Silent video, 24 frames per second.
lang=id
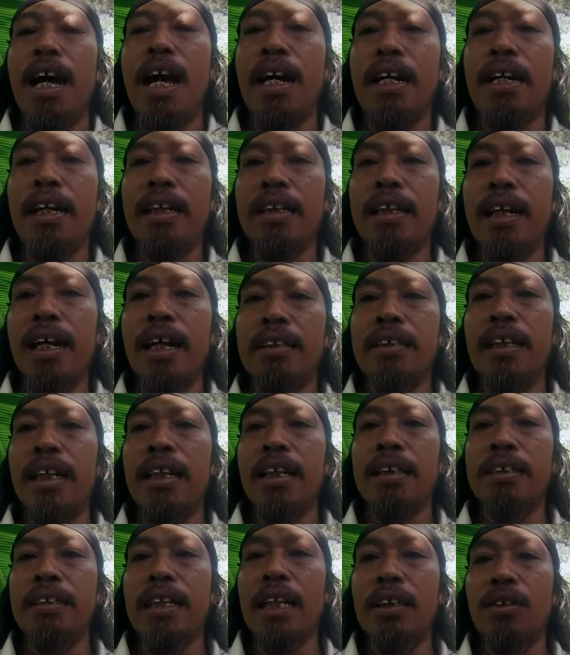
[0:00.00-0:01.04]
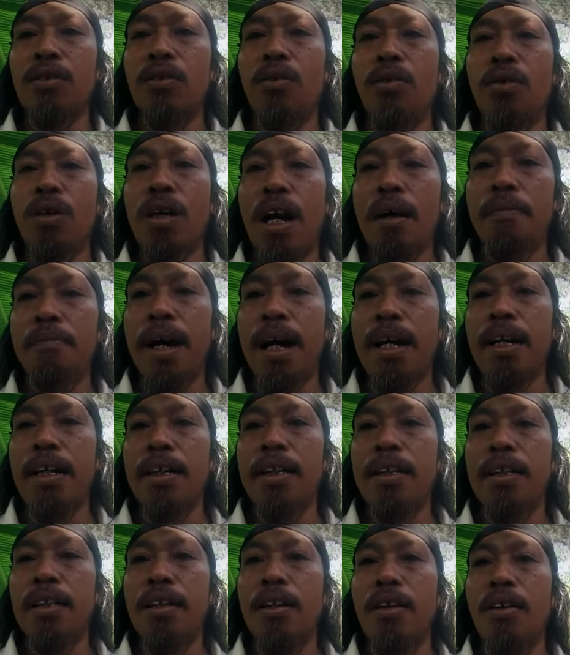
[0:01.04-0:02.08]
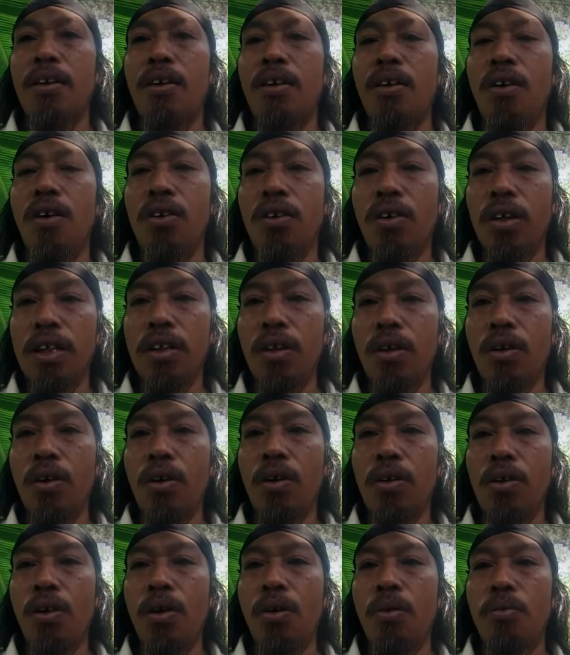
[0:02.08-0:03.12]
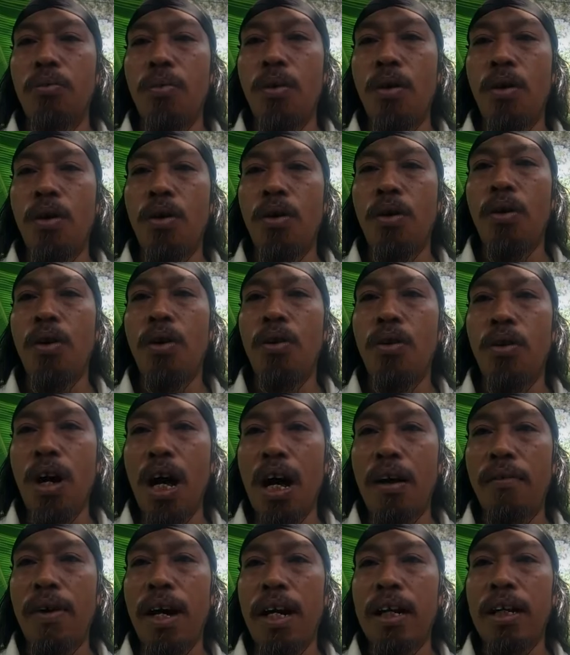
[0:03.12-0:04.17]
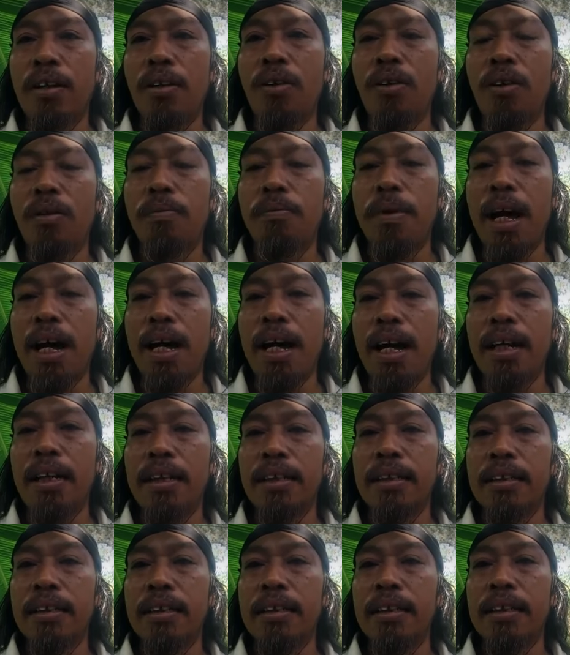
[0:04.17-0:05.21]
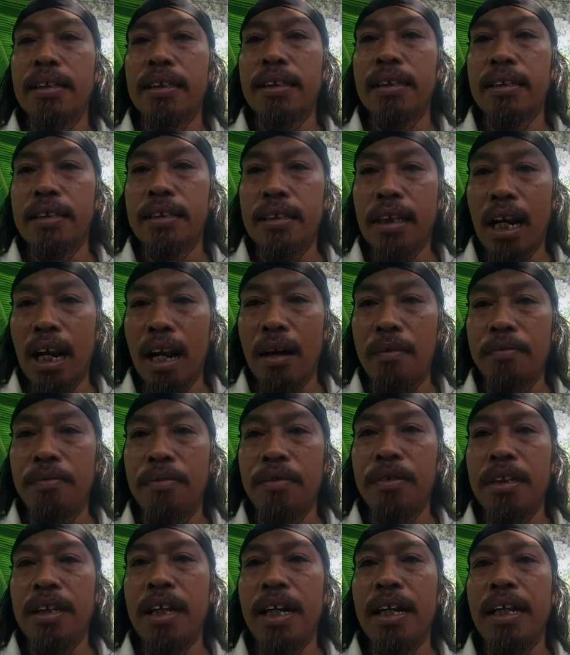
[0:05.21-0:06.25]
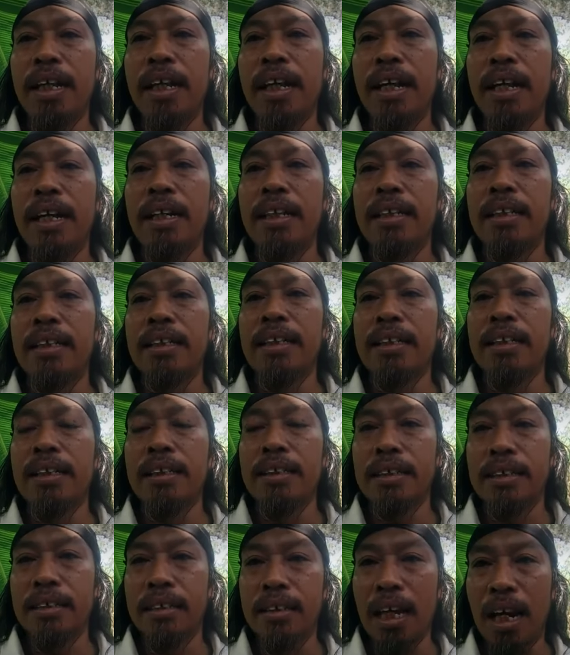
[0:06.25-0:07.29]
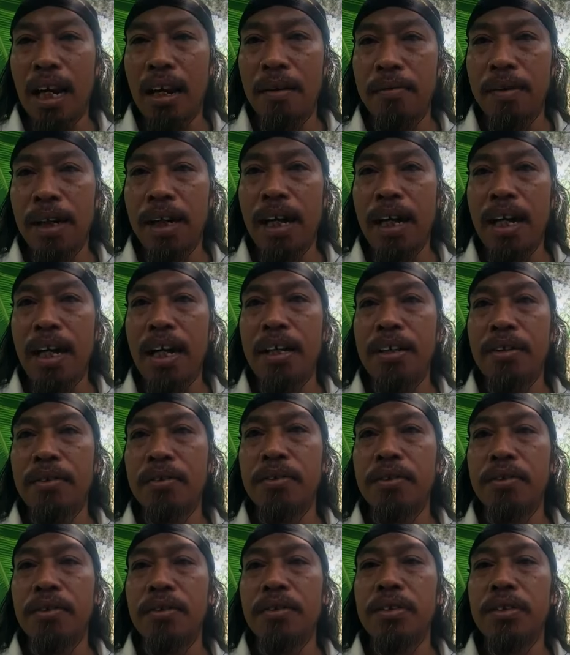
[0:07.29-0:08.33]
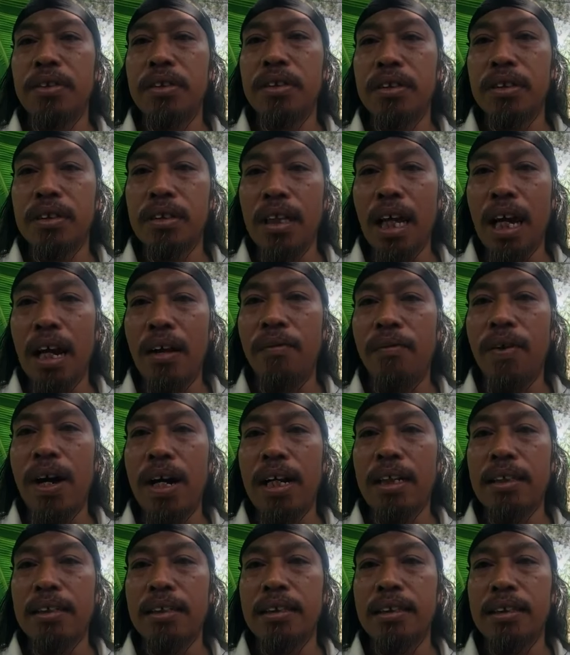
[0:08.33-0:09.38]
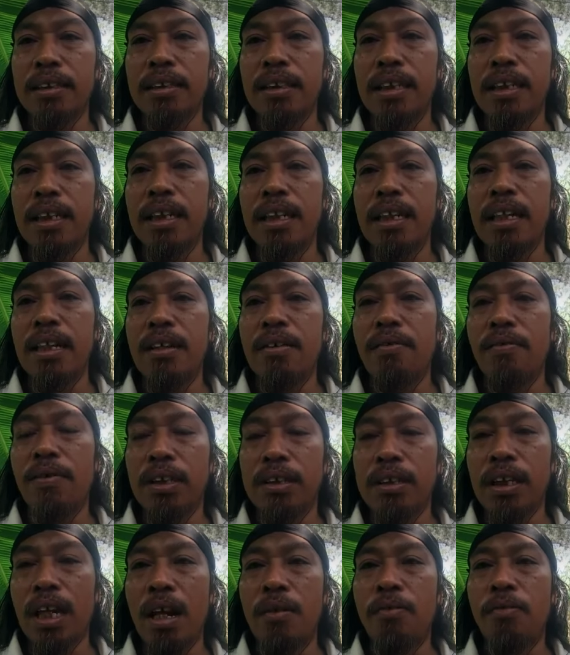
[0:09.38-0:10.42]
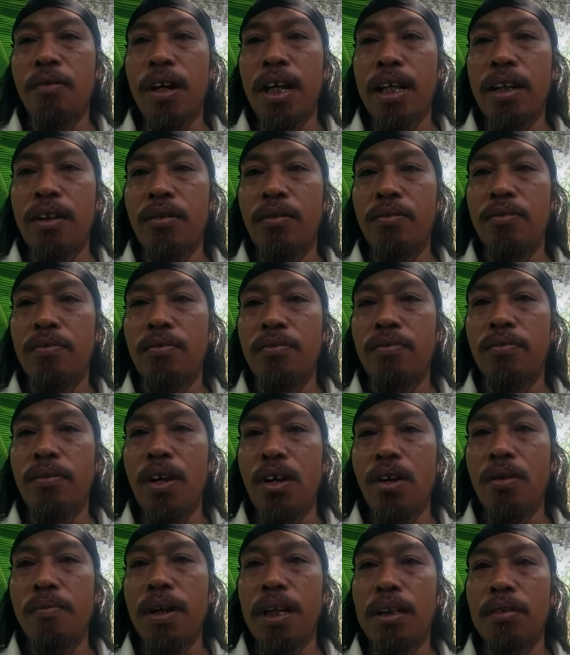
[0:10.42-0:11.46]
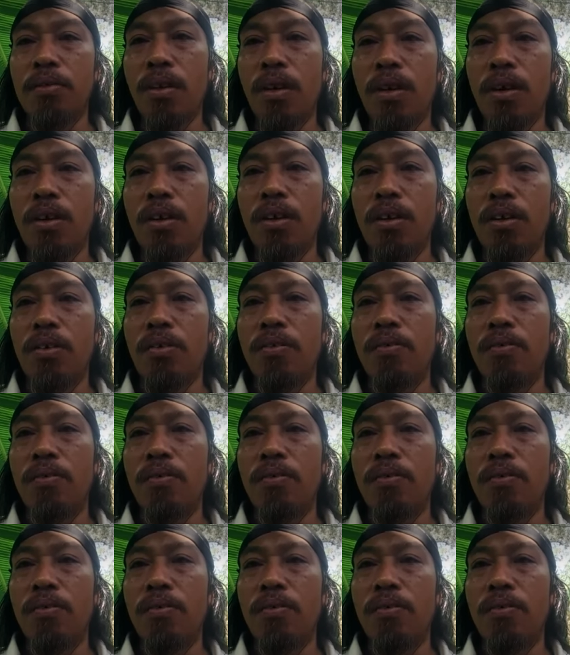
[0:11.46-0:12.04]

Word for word: Akhirnya trading satu ungkapan ono rino, ono upo, ono awan, ono pangan, salam budaya, salam rahayu, salam waras. Wassalamualaikum warahmatullahi